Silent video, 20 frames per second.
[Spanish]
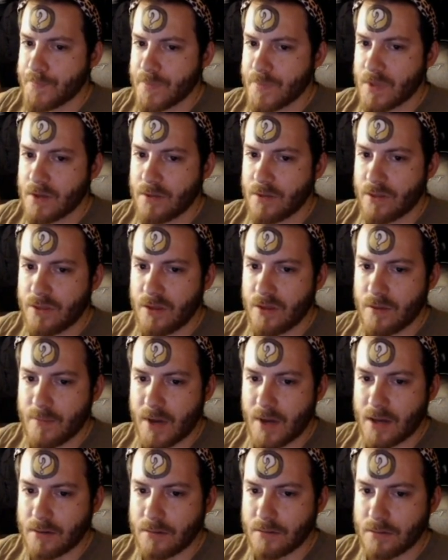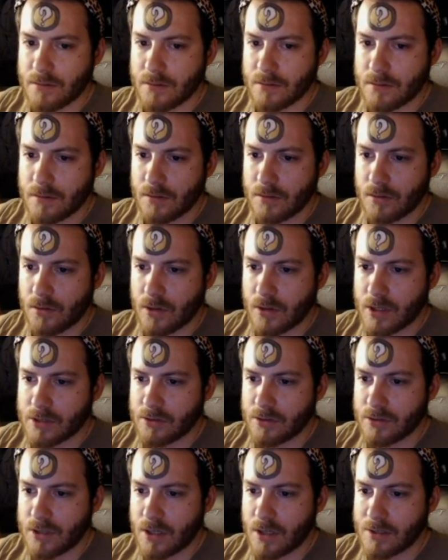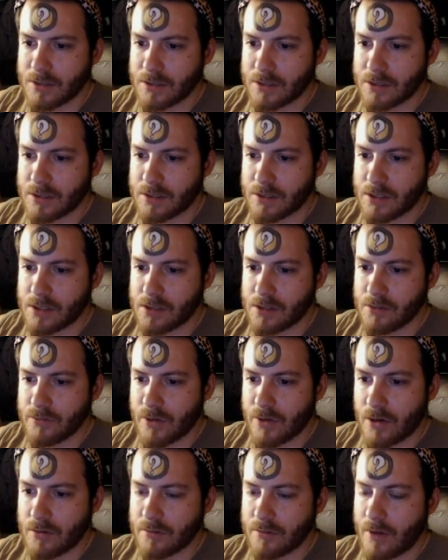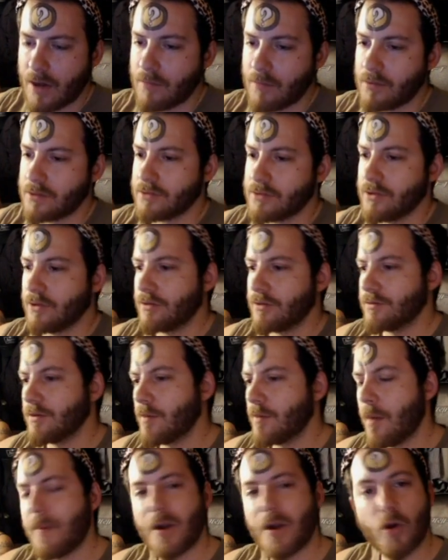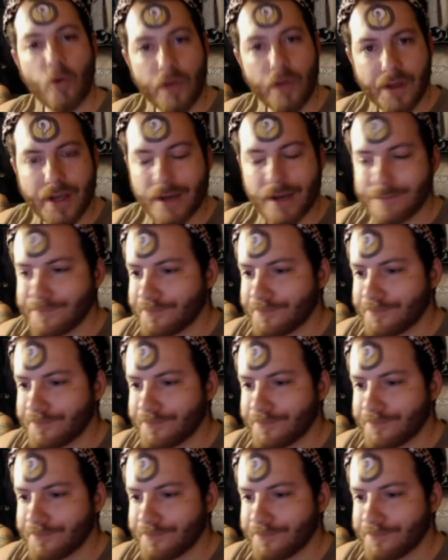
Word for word: Y encima, lo que ha soltado antes esta es un dragón. Ah, bueno, esto no. No me perjudica.